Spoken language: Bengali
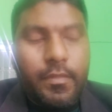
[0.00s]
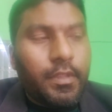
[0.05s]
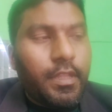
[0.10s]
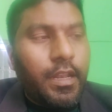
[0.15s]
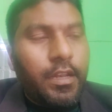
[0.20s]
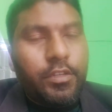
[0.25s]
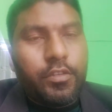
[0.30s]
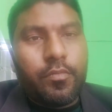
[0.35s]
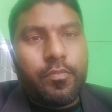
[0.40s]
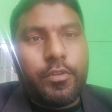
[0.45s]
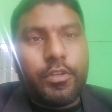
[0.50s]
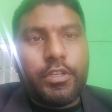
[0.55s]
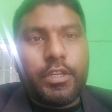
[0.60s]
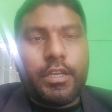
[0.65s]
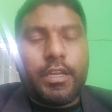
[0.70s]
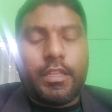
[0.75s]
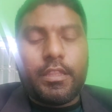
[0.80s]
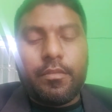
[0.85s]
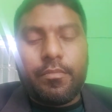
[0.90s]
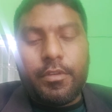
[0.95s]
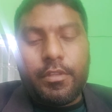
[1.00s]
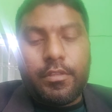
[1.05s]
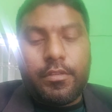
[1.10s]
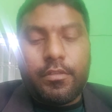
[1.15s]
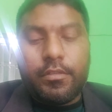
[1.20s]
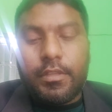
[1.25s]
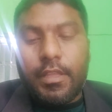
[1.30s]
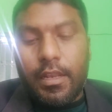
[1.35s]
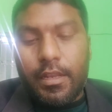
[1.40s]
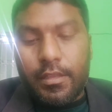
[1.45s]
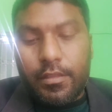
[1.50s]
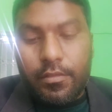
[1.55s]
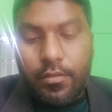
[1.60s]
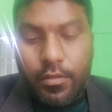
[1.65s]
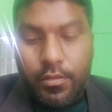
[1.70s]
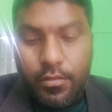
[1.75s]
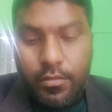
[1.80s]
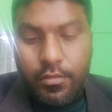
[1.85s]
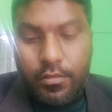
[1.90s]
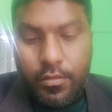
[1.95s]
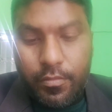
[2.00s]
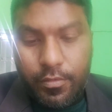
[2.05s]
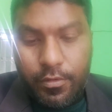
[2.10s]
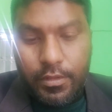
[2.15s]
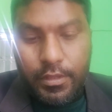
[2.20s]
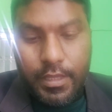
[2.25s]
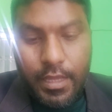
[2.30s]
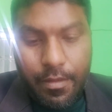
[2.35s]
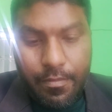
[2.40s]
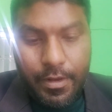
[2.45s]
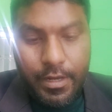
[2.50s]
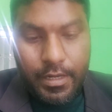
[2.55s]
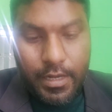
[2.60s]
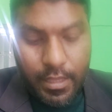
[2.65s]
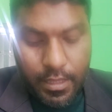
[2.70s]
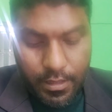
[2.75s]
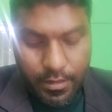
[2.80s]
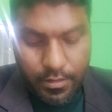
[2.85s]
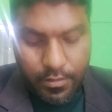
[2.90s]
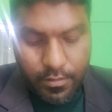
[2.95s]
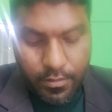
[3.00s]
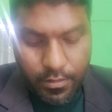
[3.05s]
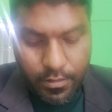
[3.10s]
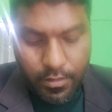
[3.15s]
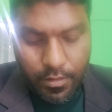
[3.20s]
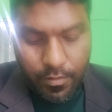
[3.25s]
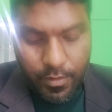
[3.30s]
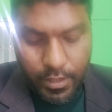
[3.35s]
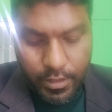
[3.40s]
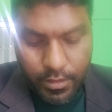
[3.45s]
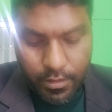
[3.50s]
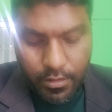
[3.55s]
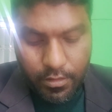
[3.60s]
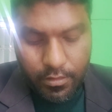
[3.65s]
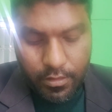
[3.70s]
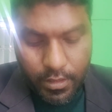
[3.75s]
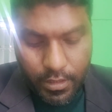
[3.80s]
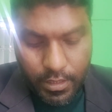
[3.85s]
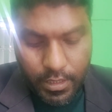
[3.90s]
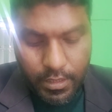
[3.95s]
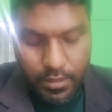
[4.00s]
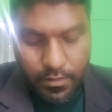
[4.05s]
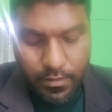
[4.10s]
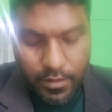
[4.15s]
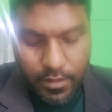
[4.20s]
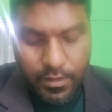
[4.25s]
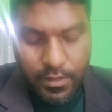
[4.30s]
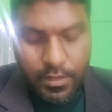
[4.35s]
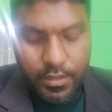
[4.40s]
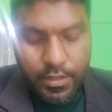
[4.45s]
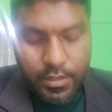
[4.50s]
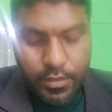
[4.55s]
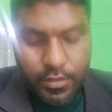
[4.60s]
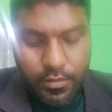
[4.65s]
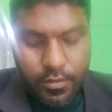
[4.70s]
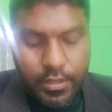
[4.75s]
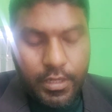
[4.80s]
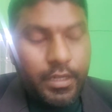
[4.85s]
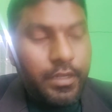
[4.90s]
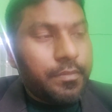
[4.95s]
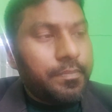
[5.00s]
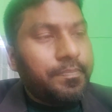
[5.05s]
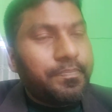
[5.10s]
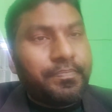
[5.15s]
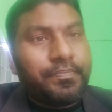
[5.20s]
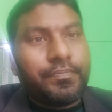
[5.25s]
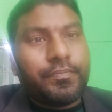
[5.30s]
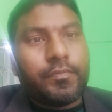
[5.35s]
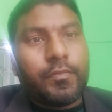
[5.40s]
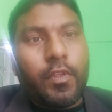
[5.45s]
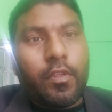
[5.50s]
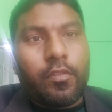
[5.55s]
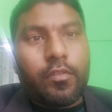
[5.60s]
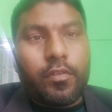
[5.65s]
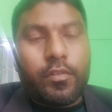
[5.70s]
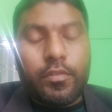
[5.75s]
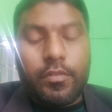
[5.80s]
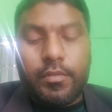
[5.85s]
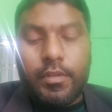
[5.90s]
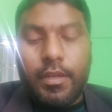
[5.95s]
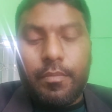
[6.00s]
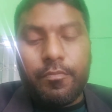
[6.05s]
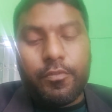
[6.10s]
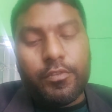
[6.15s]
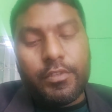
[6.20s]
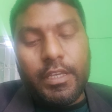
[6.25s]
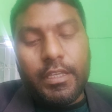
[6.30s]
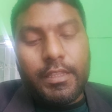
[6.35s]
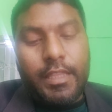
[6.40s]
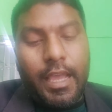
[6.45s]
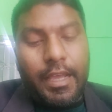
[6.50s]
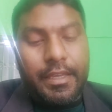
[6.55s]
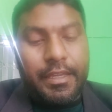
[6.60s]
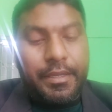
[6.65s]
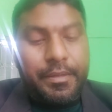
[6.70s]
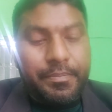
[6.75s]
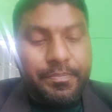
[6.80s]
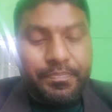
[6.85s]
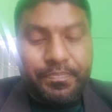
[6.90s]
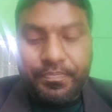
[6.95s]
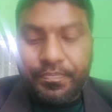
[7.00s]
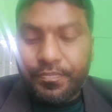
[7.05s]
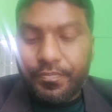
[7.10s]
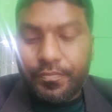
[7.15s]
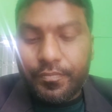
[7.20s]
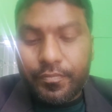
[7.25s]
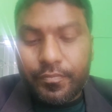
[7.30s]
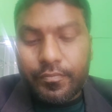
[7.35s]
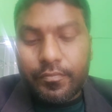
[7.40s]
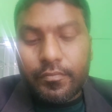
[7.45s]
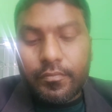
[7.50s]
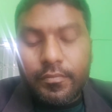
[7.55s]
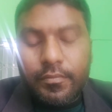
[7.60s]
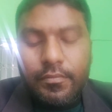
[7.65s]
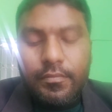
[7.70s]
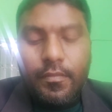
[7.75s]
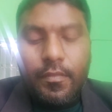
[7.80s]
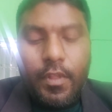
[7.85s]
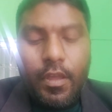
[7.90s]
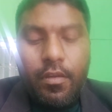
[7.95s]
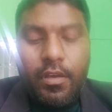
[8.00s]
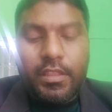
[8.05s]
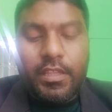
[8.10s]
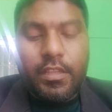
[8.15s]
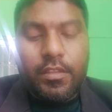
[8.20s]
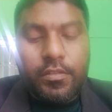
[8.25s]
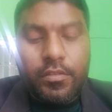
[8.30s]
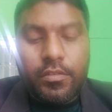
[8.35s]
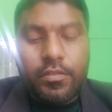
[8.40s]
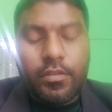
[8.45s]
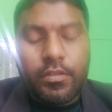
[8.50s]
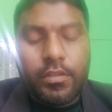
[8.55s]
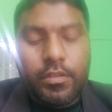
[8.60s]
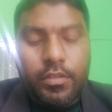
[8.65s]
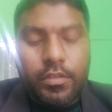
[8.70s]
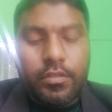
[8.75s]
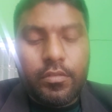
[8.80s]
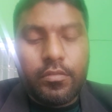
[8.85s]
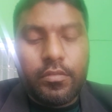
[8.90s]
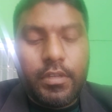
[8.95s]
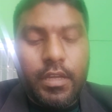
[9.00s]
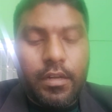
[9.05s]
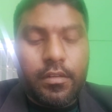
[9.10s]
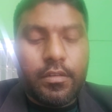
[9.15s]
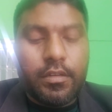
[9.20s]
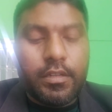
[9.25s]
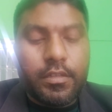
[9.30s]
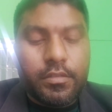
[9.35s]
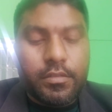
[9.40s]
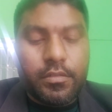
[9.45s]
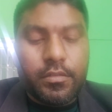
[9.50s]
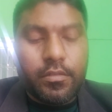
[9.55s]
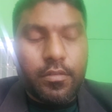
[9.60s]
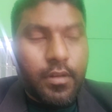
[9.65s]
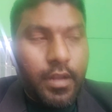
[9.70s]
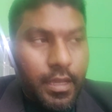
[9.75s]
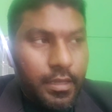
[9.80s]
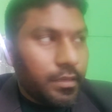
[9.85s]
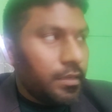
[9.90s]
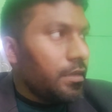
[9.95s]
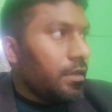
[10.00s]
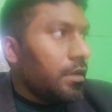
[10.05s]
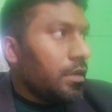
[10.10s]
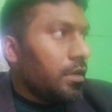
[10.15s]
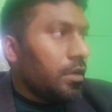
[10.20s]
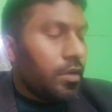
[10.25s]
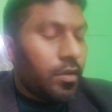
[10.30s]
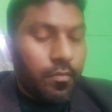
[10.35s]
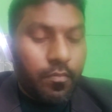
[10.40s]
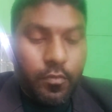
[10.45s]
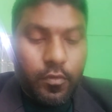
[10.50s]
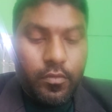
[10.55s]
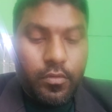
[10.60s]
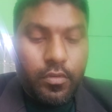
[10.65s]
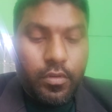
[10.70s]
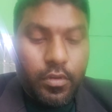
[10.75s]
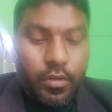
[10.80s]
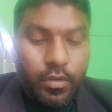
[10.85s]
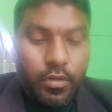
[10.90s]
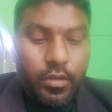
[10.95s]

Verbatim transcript: তাহলে সুপ্রশিক্ষিত বৃন্দ তাহলে তদন্ত বলতে আমরা সাধারণত কোনো অপরাধ সংগঠনের সঠিক তথ্যকে বুঝে থাকি অর্থাৎ সত্য উদ্ঘাটনের করাই মুখ্য